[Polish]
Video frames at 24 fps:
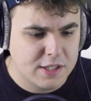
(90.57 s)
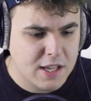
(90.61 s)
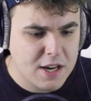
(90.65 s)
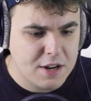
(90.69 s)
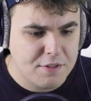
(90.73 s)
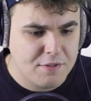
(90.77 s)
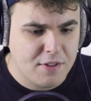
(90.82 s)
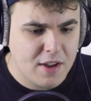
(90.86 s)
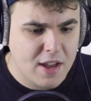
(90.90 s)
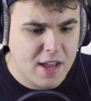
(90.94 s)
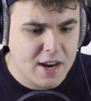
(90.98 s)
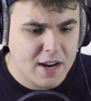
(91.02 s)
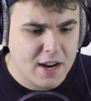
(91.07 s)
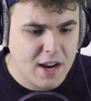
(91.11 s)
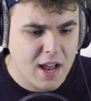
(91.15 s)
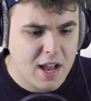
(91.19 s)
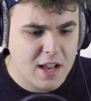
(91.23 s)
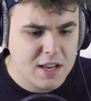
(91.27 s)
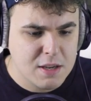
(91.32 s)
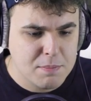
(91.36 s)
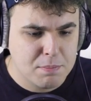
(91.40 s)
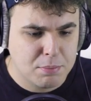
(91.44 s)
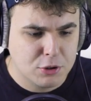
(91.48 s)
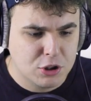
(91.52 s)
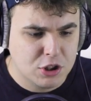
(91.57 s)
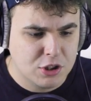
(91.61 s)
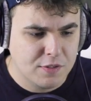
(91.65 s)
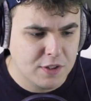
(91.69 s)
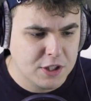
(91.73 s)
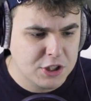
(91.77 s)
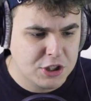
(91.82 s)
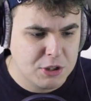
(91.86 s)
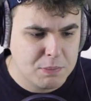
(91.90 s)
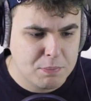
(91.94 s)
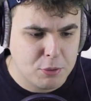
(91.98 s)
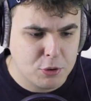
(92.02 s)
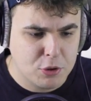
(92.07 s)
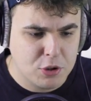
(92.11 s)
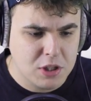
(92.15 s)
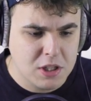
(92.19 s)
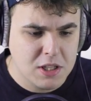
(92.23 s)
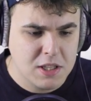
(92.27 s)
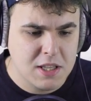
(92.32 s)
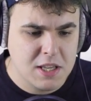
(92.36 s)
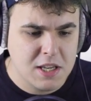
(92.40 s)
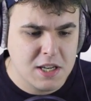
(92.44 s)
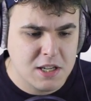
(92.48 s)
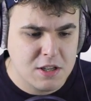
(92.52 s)
serwera, nie podszywaj się pod
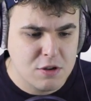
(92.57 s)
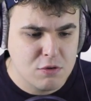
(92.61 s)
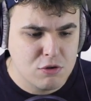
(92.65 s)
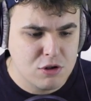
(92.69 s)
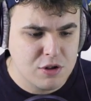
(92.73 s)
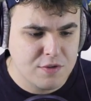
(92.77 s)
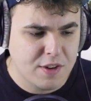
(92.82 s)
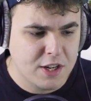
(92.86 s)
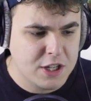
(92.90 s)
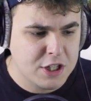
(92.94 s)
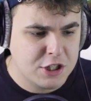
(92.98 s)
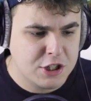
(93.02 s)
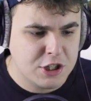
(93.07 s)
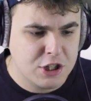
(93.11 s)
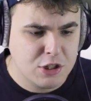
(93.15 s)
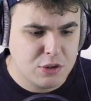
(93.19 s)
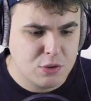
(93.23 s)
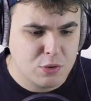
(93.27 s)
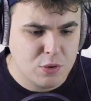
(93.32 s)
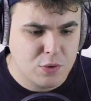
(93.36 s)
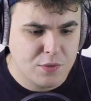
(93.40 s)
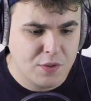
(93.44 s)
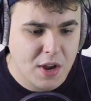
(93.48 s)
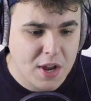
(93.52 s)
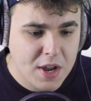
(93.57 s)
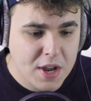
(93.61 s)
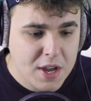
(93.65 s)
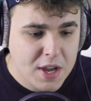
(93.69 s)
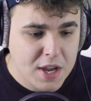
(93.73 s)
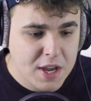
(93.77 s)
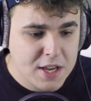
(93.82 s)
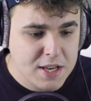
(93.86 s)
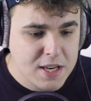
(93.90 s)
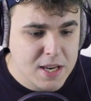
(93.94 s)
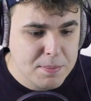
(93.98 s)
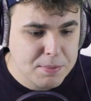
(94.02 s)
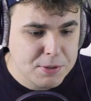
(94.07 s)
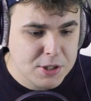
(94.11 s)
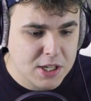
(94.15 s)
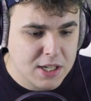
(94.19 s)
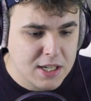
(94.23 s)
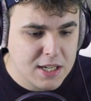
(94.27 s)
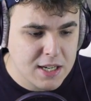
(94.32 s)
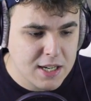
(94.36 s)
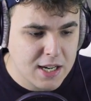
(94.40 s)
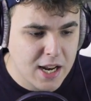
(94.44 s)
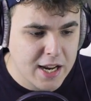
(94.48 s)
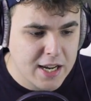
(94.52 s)
innych, nie używaj cheatów, e, nie
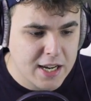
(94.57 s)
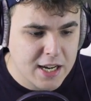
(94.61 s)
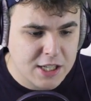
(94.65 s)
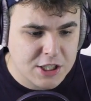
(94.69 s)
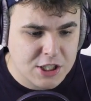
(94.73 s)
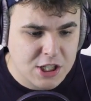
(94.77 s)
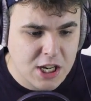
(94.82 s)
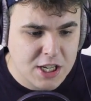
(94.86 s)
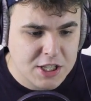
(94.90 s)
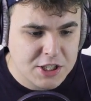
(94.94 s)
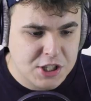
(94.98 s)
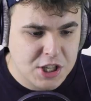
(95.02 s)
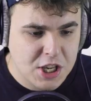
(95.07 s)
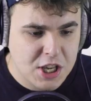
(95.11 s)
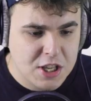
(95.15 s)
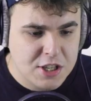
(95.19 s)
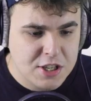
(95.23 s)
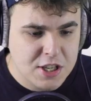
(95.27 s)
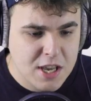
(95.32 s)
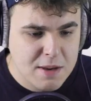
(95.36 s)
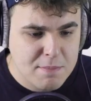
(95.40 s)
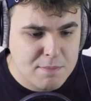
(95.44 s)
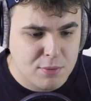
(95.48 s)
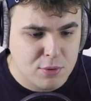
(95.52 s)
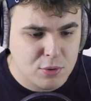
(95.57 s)
przeklinaj na czacie, nie